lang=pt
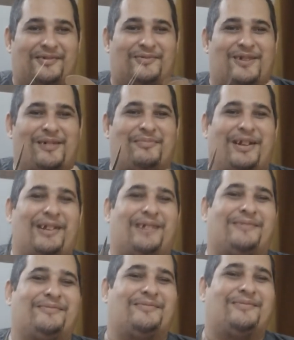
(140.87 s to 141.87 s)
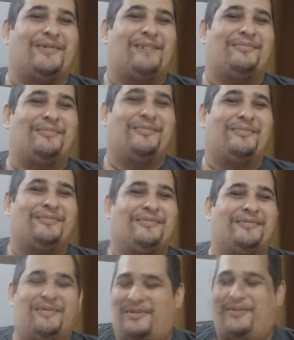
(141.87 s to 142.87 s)
Abra, rapaz. Abra!
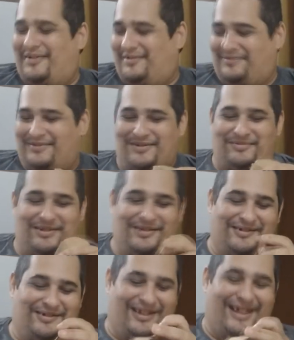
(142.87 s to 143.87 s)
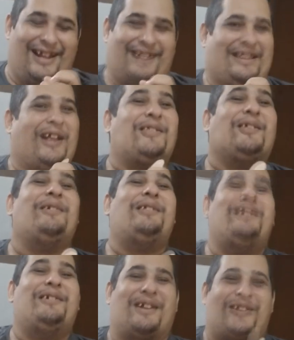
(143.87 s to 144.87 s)
Ah, abre. Vá, tá
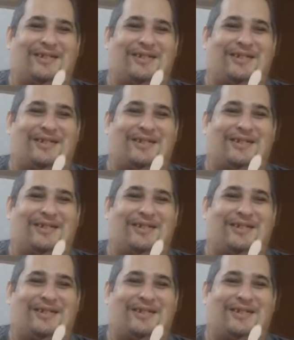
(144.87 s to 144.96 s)
doidinho.